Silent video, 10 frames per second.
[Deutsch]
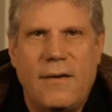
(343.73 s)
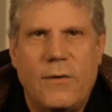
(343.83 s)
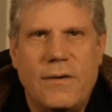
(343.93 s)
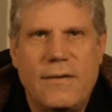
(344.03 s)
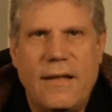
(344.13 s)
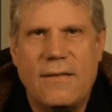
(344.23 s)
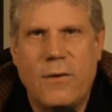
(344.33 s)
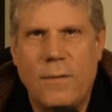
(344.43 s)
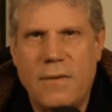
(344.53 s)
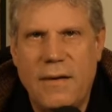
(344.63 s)
Und jetzt
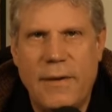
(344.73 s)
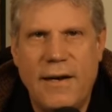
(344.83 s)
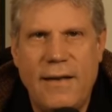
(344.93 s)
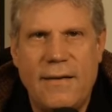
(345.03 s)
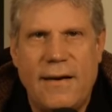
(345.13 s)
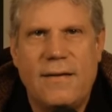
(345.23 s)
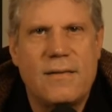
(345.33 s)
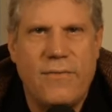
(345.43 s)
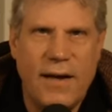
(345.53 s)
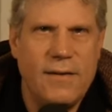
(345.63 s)
kommt immerhin eine
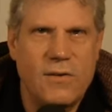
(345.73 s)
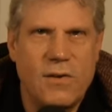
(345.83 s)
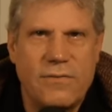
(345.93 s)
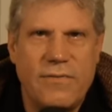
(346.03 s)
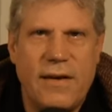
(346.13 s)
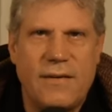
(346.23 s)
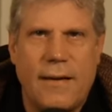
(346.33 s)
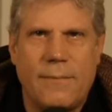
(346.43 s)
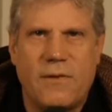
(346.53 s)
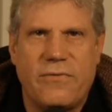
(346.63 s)
zweite Software
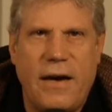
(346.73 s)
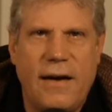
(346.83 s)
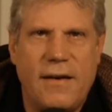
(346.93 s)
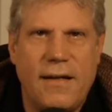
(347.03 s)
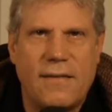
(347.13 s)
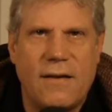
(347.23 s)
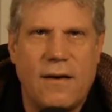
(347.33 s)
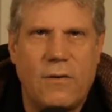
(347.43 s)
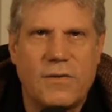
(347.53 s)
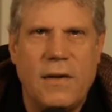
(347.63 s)
namens Firedancer
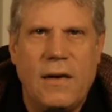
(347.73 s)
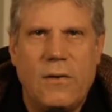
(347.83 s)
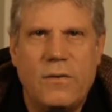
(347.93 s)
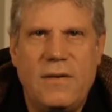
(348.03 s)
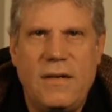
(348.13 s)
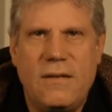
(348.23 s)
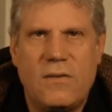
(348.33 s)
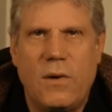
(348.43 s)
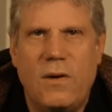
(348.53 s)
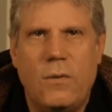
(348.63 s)
raus und die
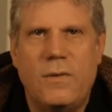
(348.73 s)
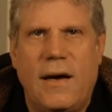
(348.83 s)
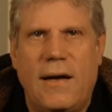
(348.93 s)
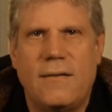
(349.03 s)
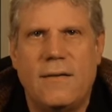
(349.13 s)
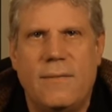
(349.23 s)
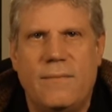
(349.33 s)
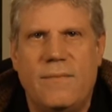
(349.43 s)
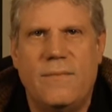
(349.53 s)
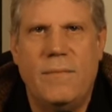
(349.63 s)
soll unter
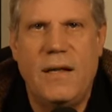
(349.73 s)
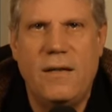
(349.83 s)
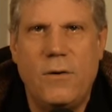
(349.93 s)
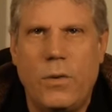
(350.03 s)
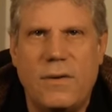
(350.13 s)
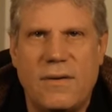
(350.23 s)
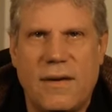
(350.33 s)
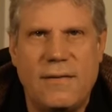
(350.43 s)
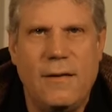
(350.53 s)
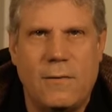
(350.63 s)
anderem Millionen
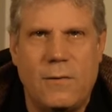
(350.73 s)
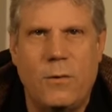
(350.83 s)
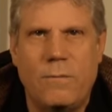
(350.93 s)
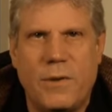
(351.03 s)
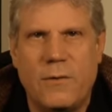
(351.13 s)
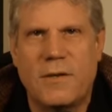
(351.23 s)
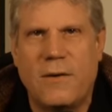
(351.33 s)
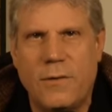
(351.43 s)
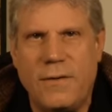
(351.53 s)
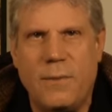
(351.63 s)
Transaktionen pro
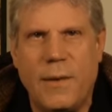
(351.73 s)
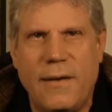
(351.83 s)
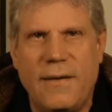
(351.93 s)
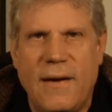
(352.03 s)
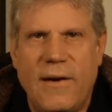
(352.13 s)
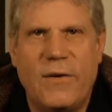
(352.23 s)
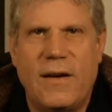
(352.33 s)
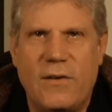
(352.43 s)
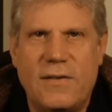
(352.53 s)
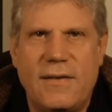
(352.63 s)
Sekunde bringen
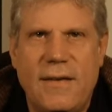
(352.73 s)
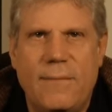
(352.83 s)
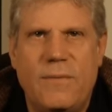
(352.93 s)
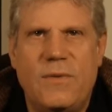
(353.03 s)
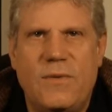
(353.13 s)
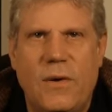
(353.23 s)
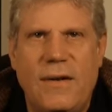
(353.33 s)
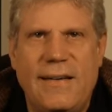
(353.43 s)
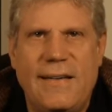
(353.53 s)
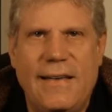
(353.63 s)
und außerdem
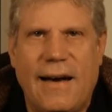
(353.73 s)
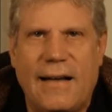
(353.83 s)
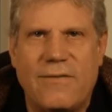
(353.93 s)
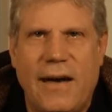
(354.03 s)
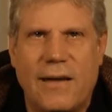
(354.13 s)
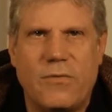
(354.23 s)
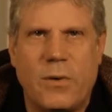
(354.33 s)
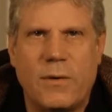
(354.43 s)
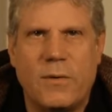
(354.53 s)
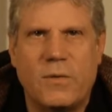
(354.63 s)
sollen die
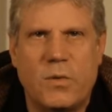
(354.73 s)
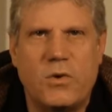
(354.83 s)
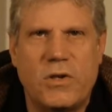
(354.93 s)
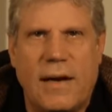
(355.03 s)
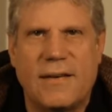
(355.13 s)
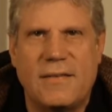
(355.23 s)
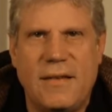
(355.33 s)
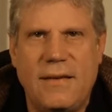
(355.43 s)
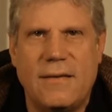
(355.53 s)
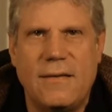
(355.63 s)
Hardwareanforderungen so stark
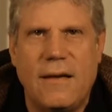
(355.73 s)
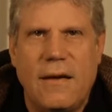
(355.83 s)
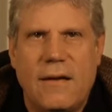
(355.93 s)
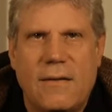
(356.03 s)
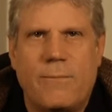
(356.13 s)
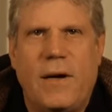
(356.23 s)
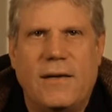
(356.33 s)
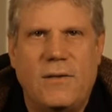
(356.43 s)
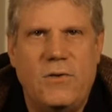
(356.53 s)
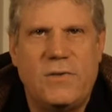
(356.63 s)
sinken, dass
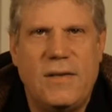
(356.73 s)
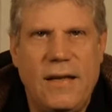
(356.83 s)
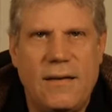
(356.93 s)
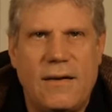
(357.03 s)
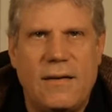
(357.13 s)
praktisch jeder